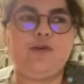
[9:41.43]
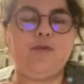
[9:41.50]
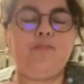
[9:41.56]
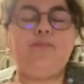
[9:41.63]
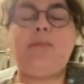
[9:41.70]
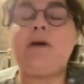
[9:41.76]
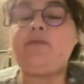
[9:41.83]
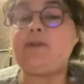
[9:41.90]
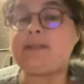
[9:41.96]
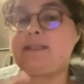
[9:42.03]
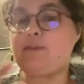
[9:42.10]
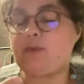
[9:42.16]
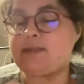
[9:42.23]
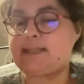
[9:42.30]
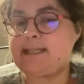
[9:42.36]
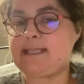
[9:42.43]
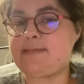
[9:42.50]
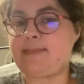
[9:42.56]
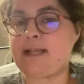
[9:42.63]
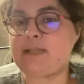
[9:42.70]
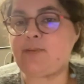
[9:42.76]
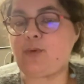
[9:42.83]
pas forcément ce qui se
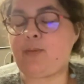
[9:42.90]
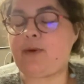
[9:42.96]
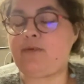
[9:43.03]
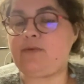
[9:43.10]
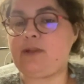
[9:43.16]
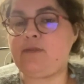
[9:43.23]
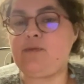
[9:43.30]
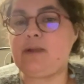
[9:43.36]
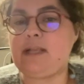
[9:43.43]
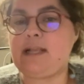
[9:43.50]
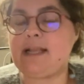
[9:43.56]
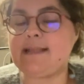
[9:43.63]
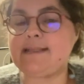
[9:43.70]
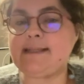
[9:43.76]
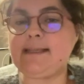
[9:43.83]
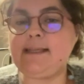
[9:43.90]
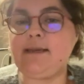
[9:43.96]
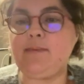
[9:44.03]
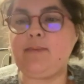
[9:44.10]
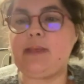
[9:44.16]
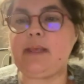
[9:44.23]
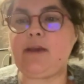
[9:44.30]
passe pour pas vous dévoiler l'intrigue,
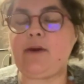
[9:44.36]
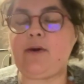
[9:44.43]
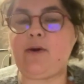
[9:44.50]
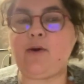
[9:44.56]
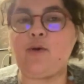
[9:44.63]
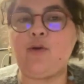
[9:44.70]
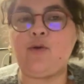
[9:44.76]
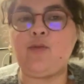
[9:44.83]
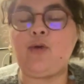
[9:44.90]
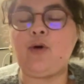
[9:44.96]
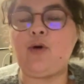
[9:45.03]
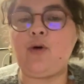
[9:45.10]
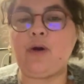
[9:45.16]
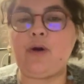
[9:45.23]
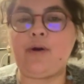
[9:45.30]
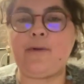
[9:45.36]
mais comment,